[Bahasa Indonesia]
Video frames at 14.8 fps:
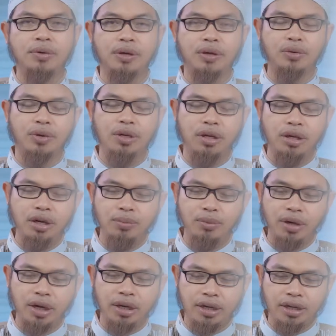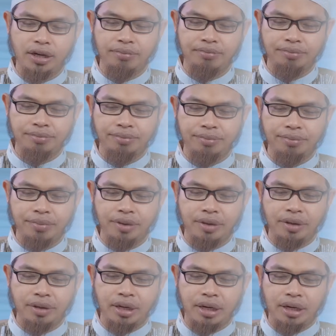pengangguan ilmu yang keenam
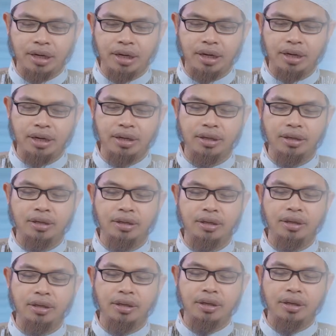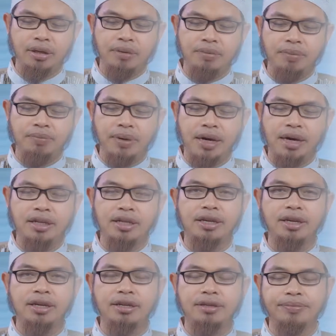adalah
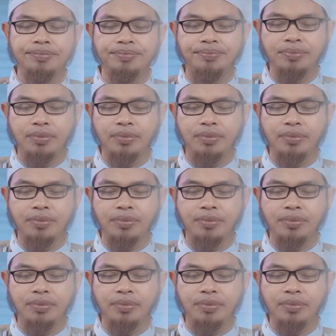memperhatikan